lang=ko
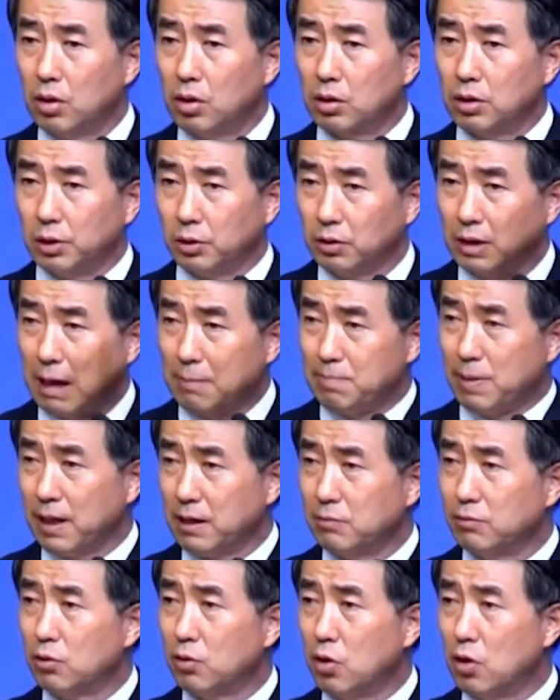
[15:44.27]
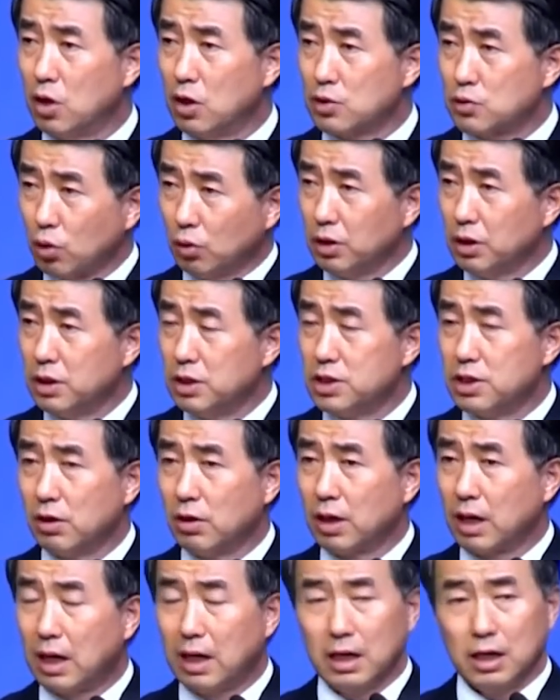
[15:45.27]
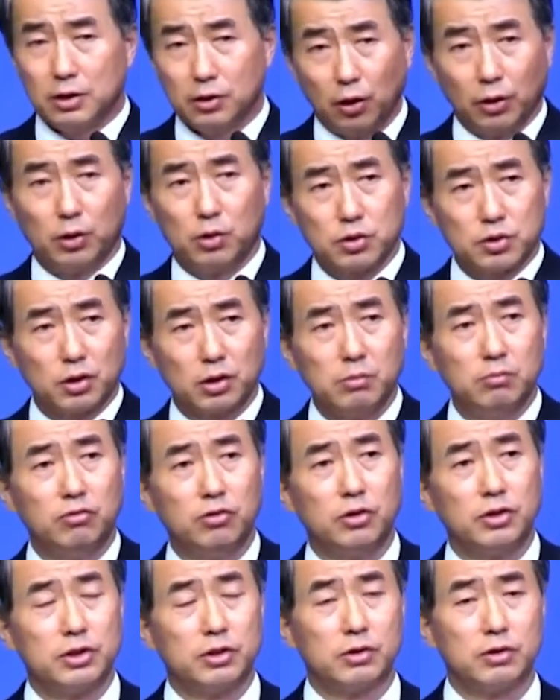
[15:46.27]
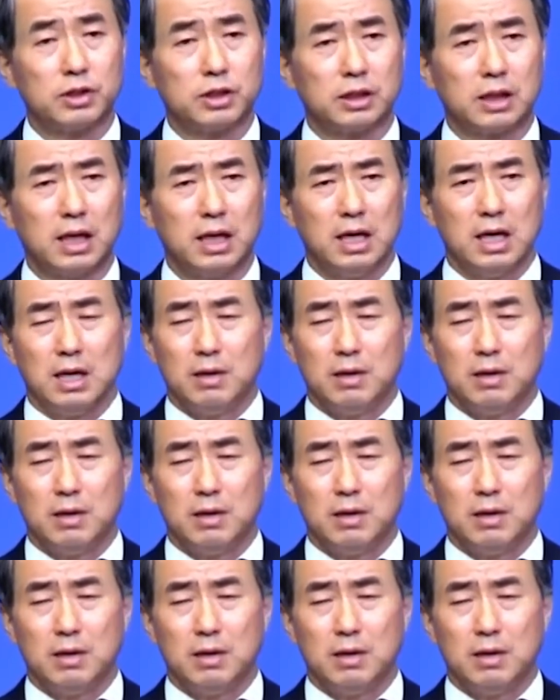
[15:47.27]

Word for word: 그리고 나팔을 불고 소리를 질러라. 여리고성이 무너질 것이다.